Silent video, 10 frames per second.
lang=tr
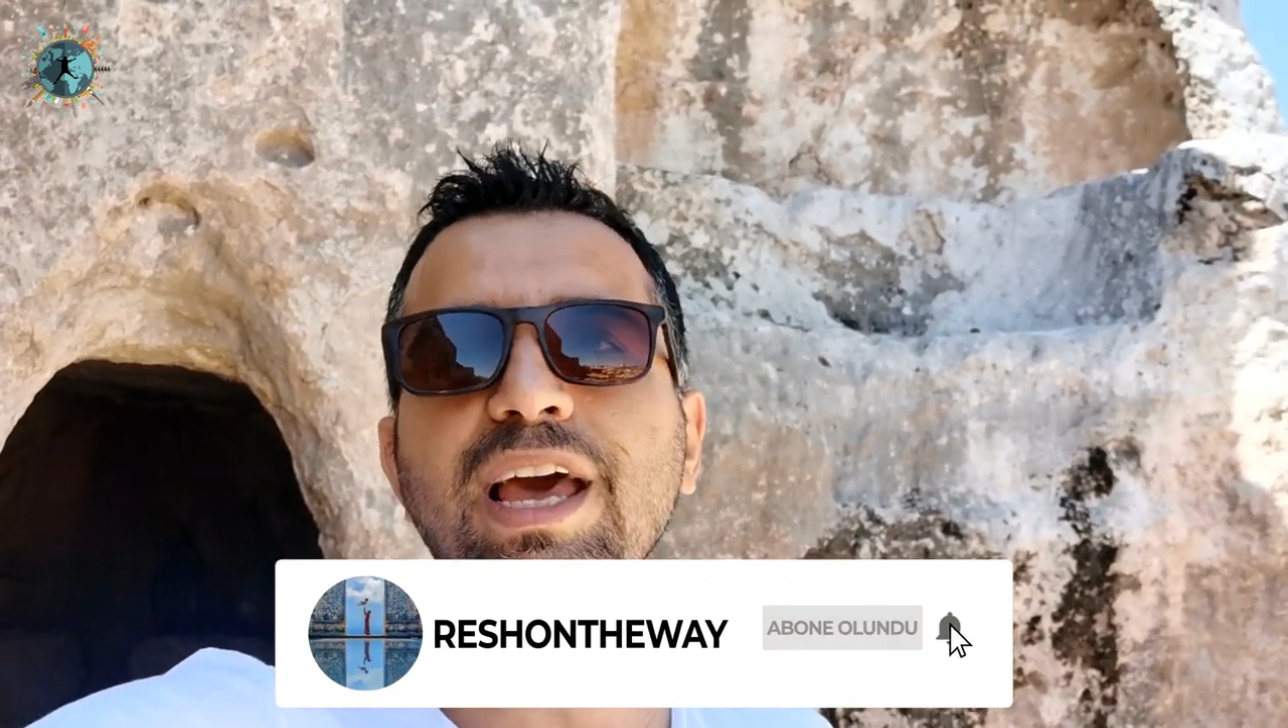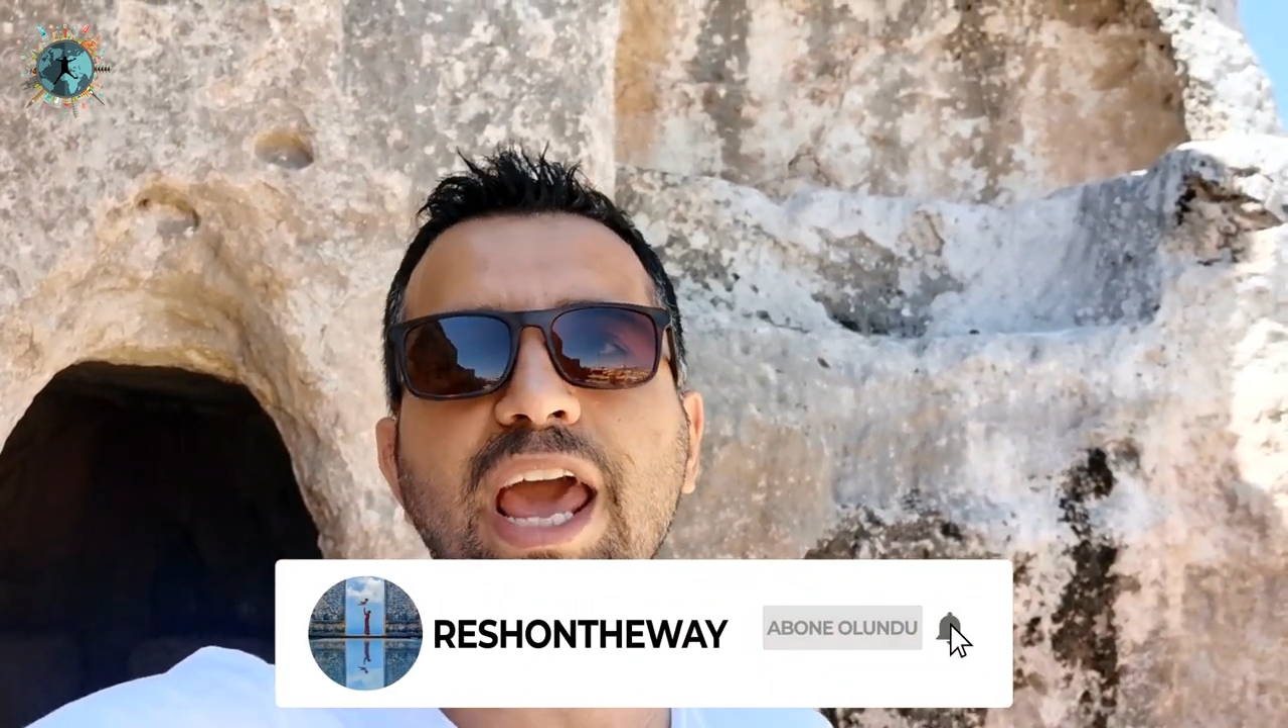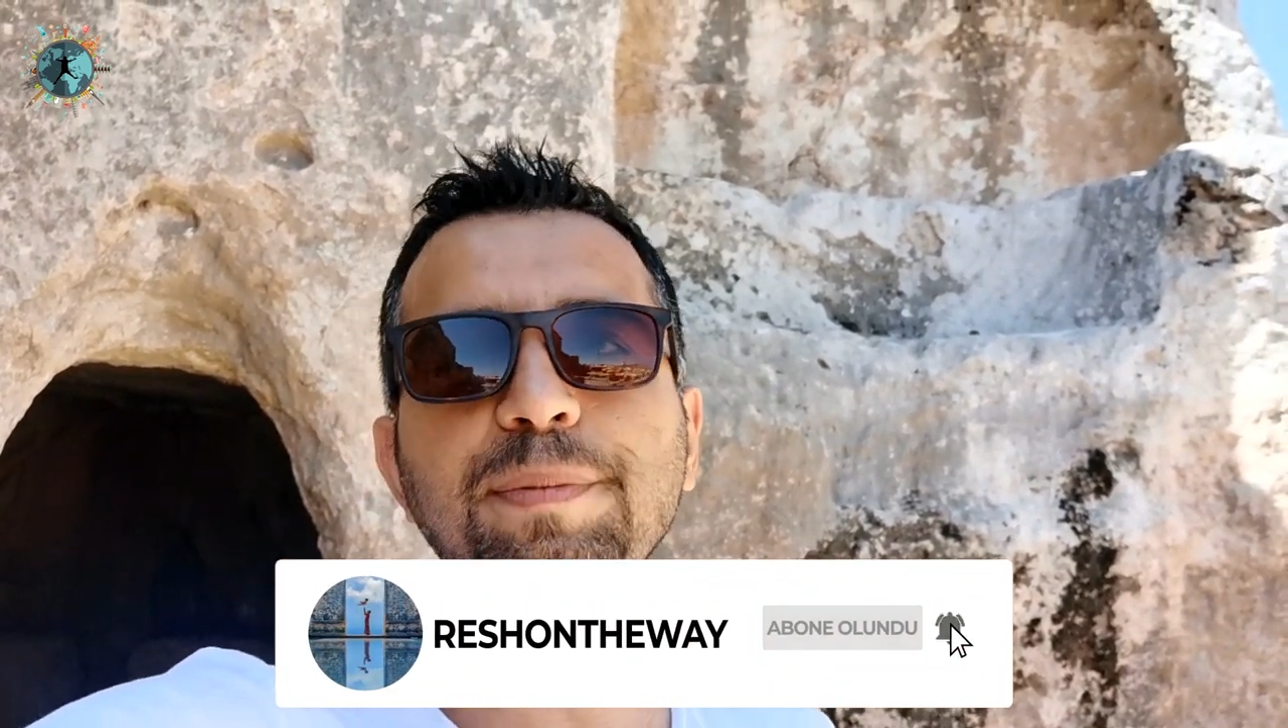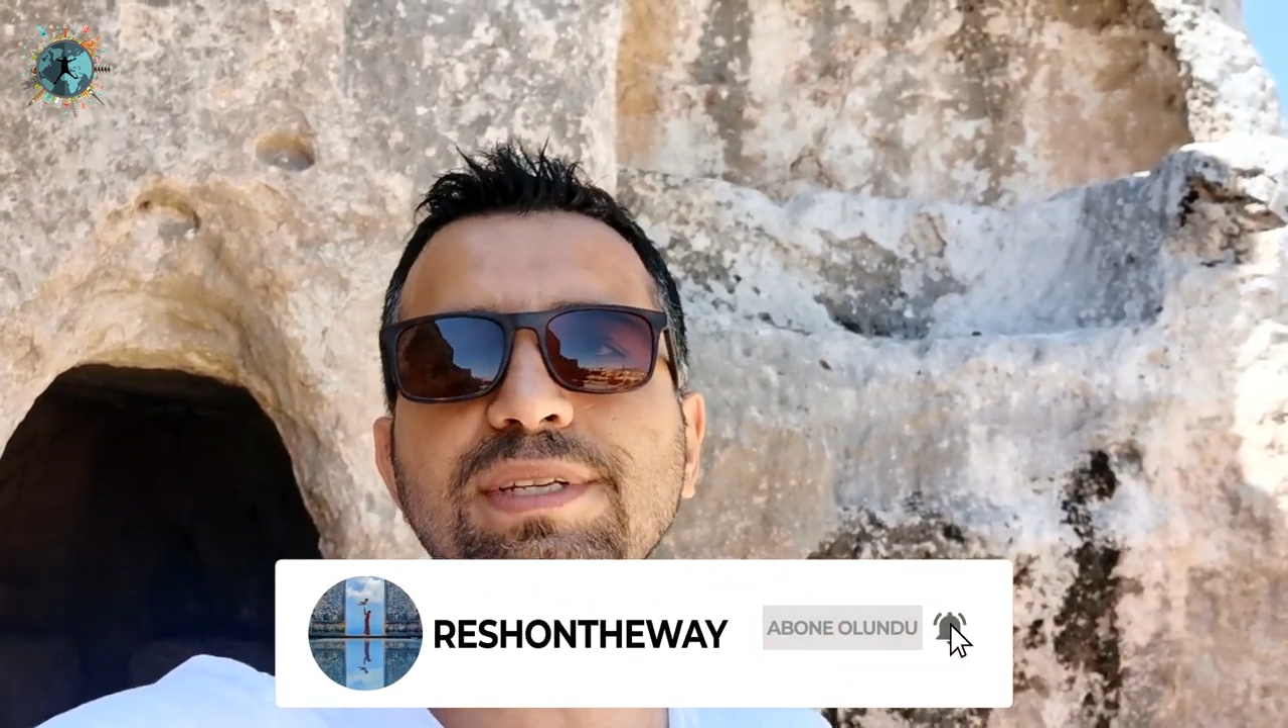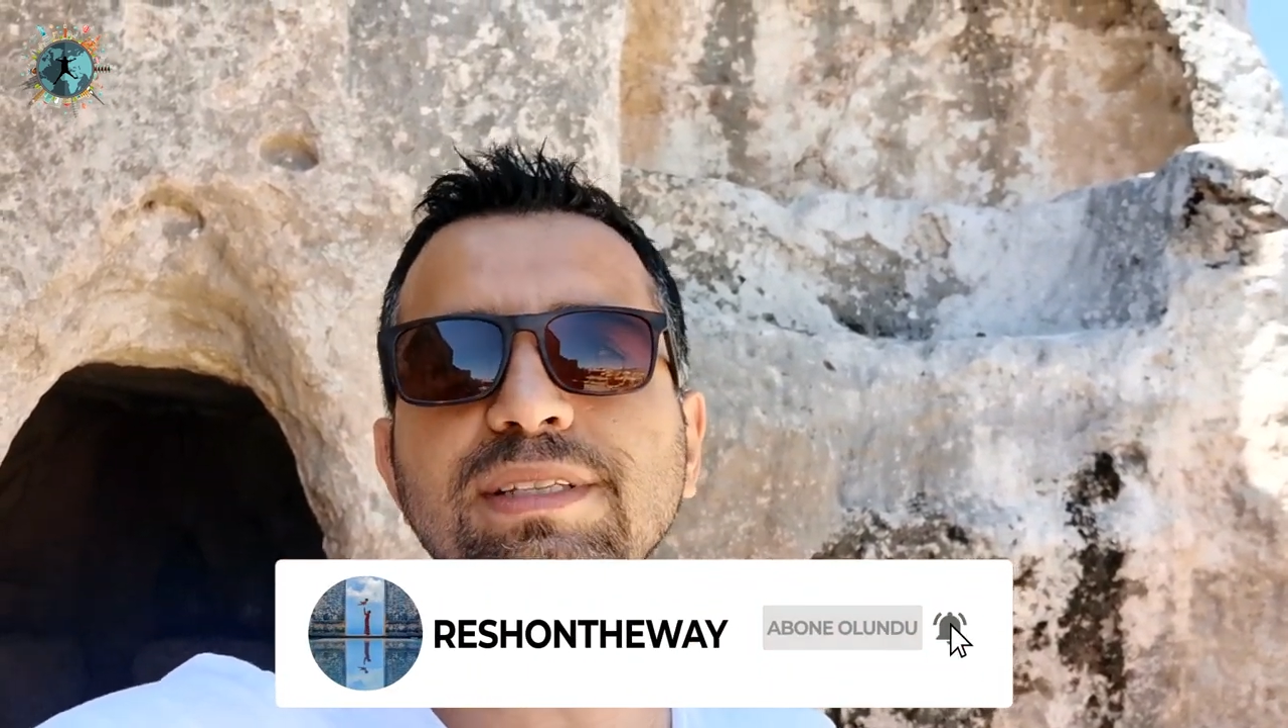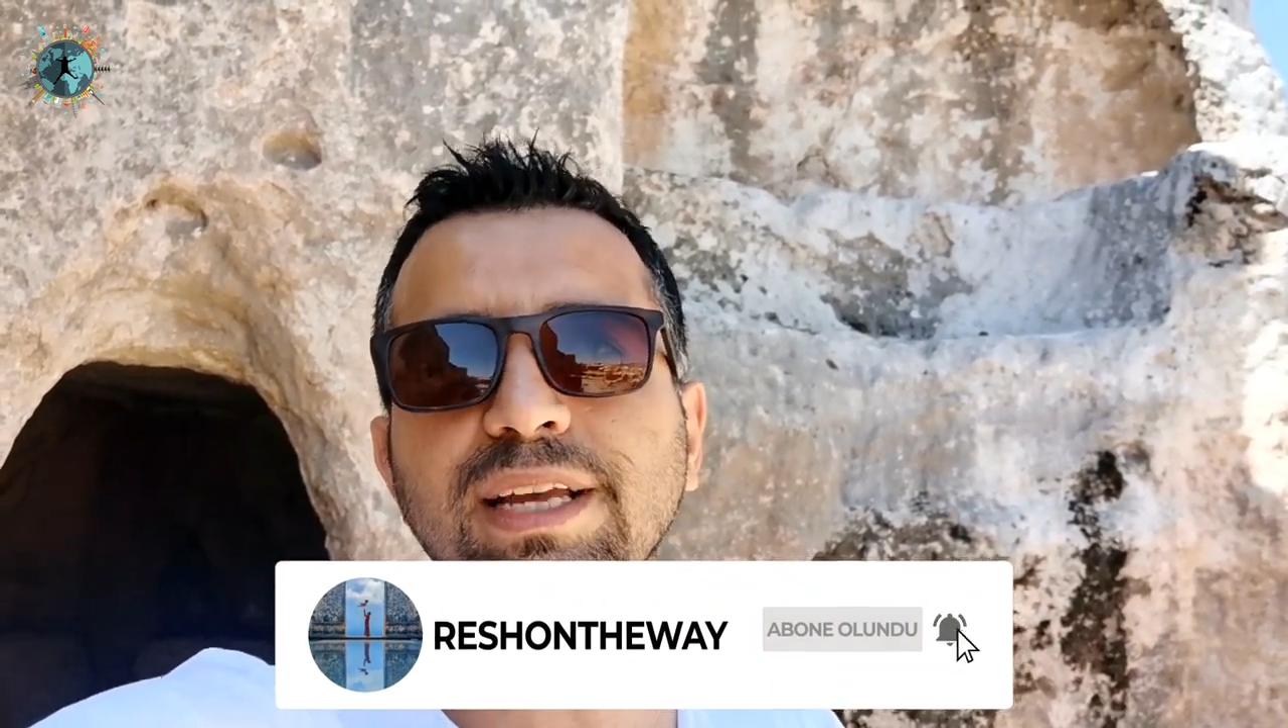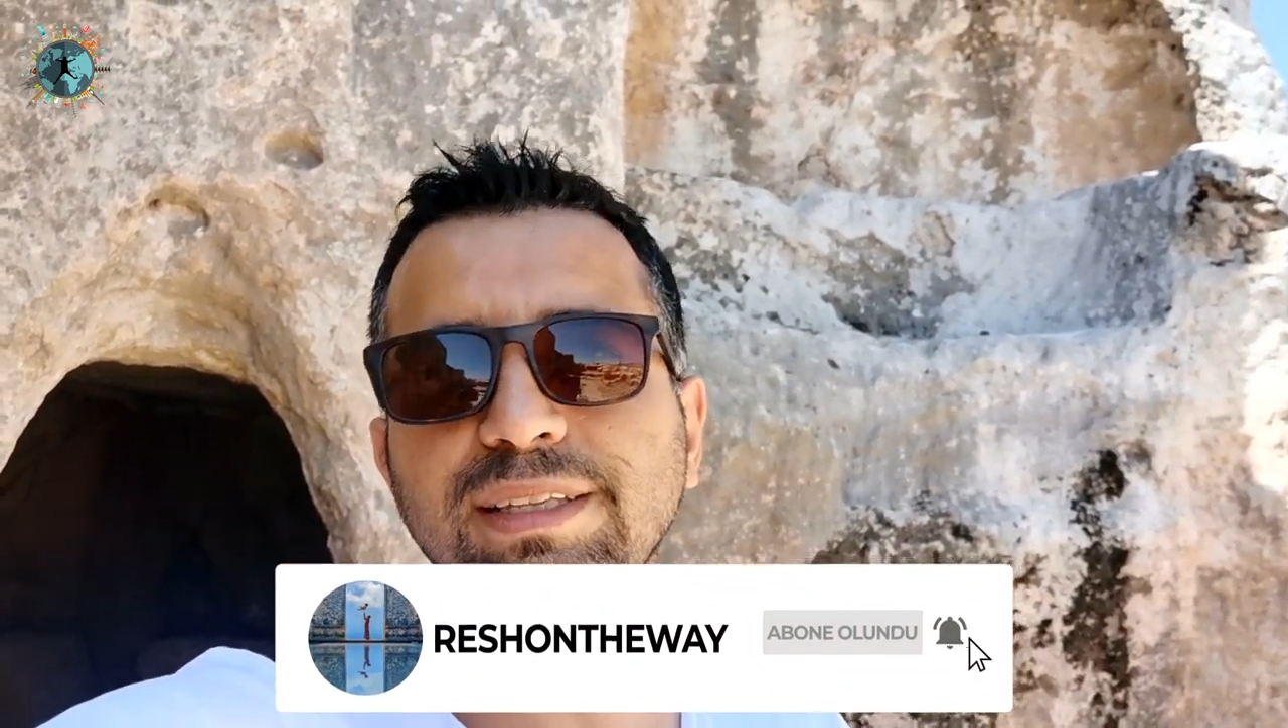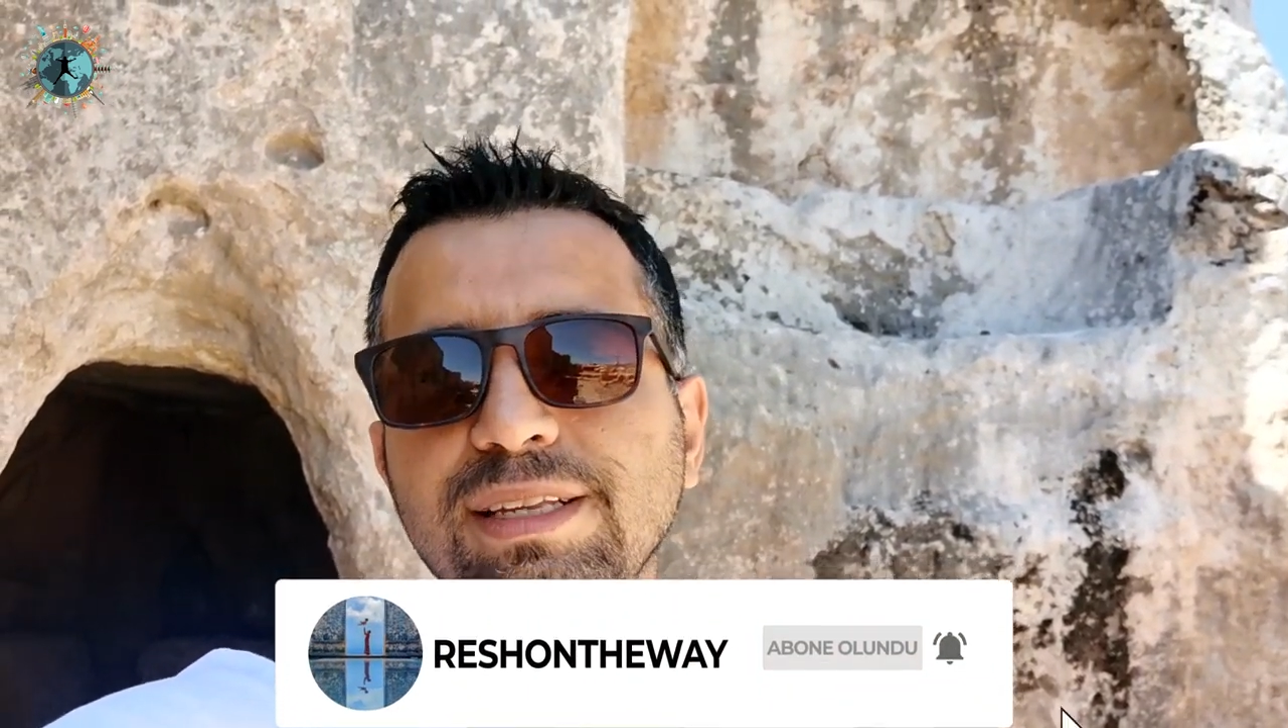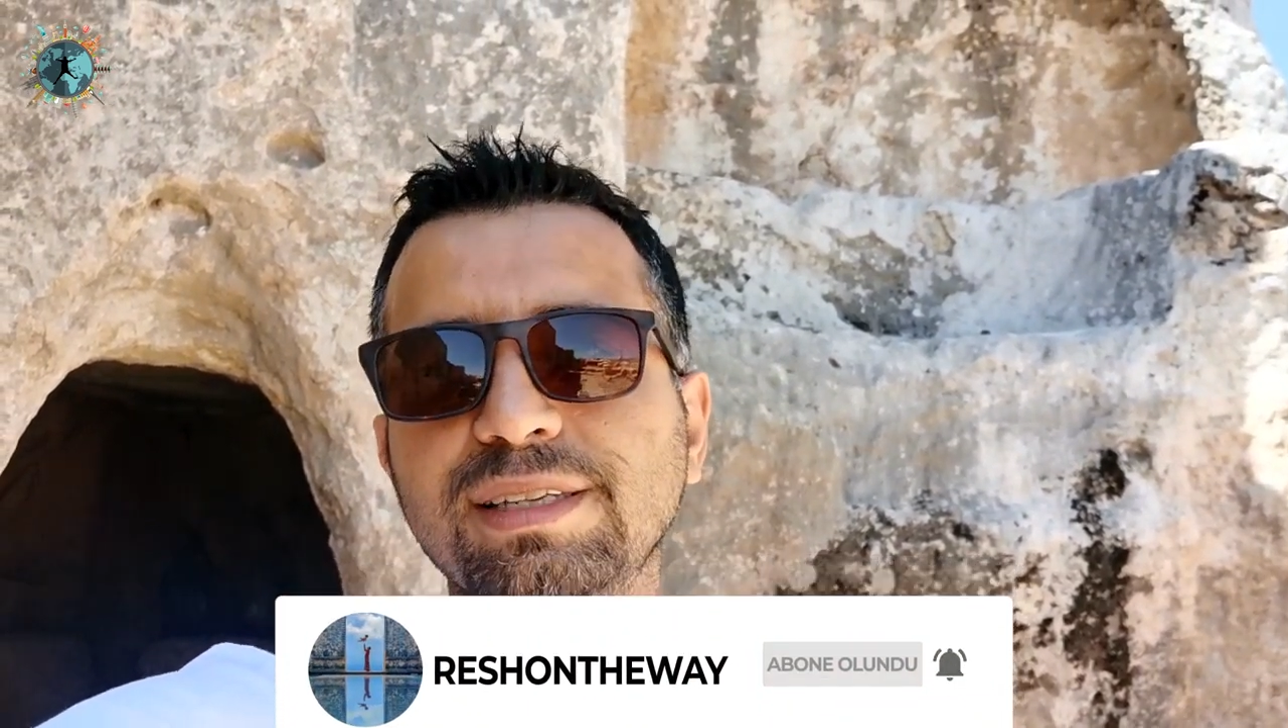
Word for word: Hepsini tek tek